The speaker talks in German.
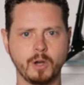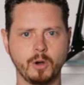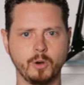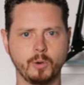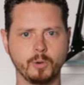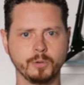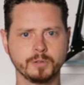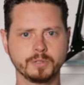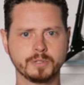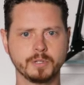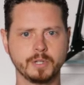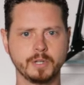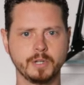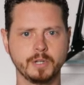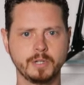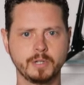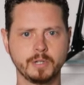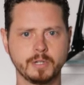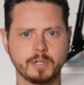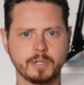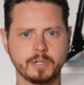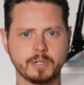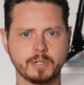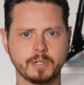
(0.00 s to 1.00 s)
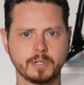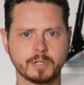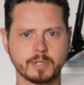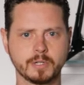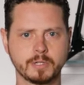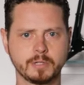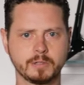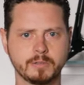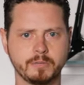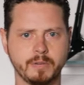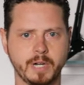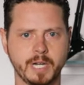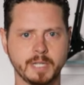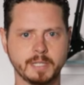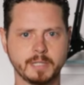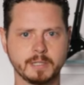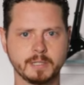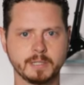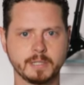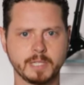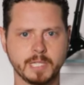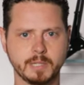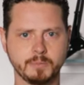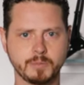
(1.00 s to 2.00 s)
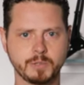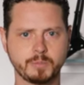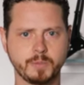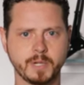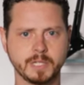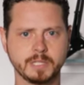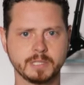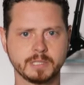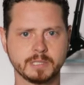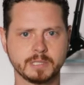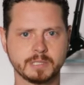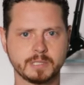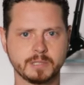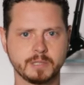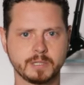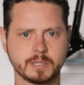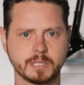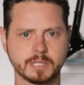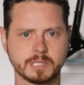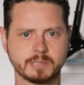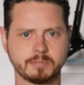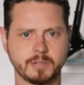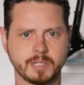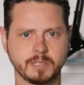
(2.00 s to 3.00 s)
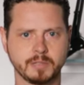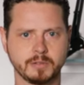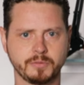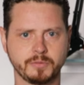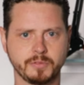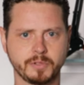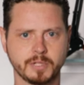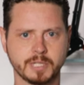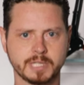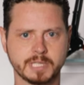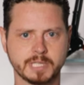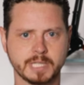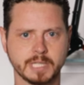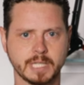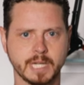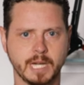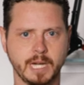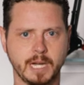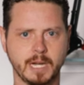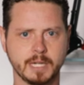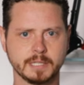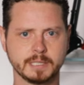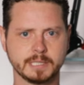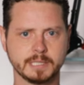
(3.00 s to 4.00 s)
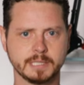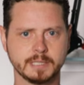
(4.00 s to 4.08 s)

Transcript: Und irgendwann, nämlich bei diesen circa 214 Grad,